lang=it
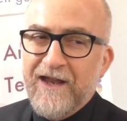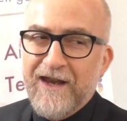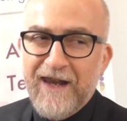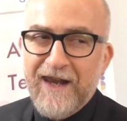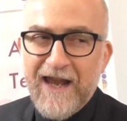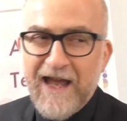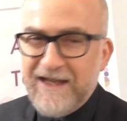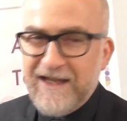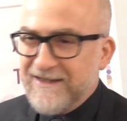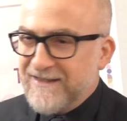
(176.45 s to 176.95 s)

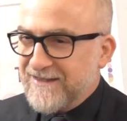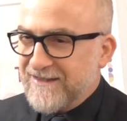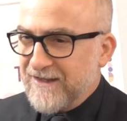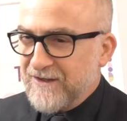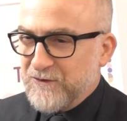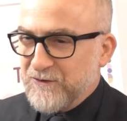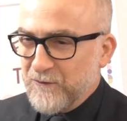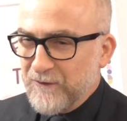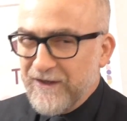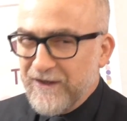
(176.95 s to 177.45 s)
Lazza,
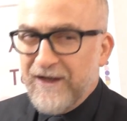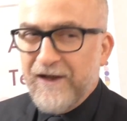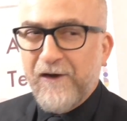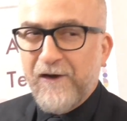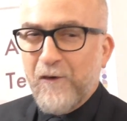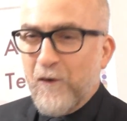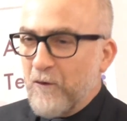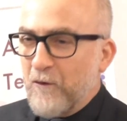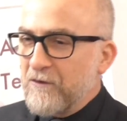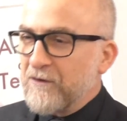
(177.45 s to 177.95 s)
Gioielli e
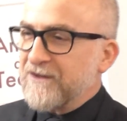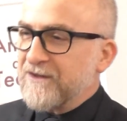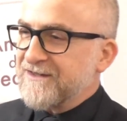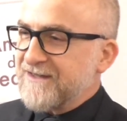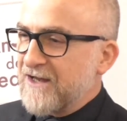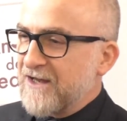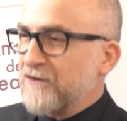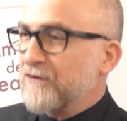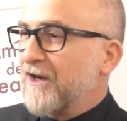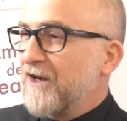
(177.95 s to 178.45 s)
Rove,
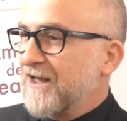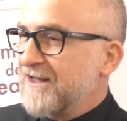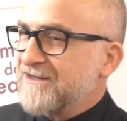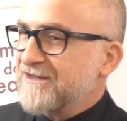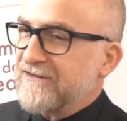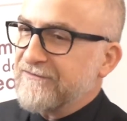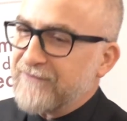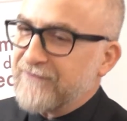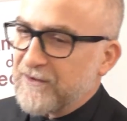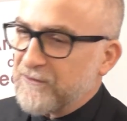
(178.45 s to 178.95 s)
quest'anno
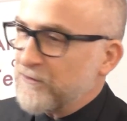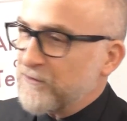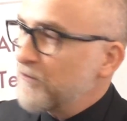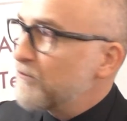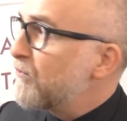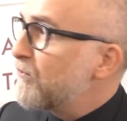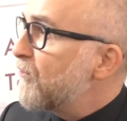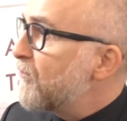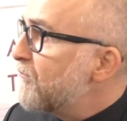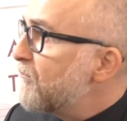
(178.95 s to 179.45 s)
Lazza ha fatto il
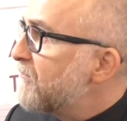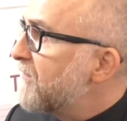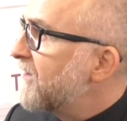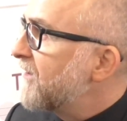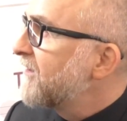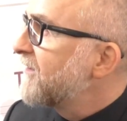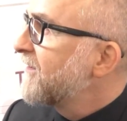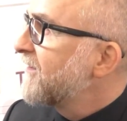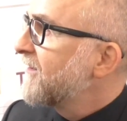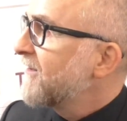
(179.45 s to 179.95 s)
boom
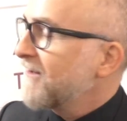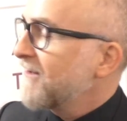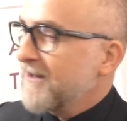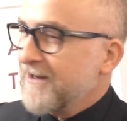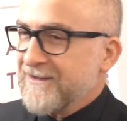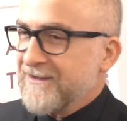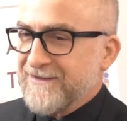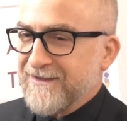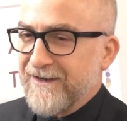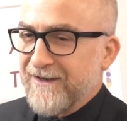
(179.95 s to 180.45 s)

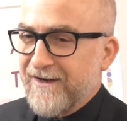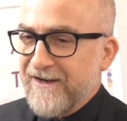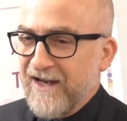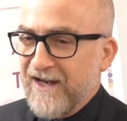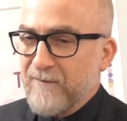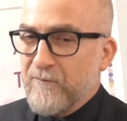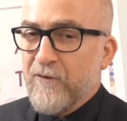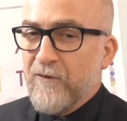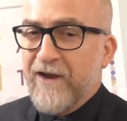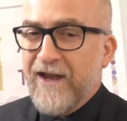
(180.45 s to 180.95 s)
a
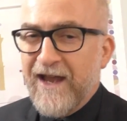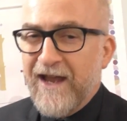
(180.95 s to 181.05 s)
Sanremo e